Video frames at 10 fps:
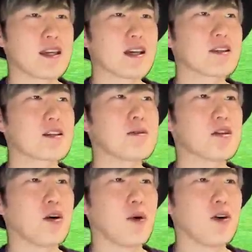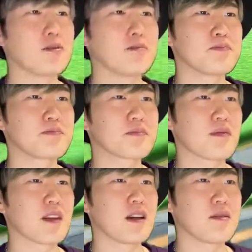やってみて思う
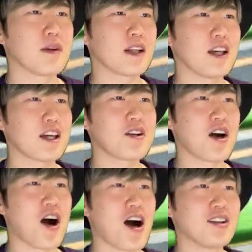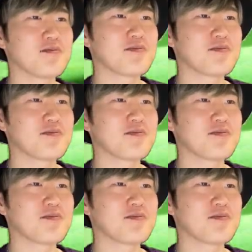まだいけるよあ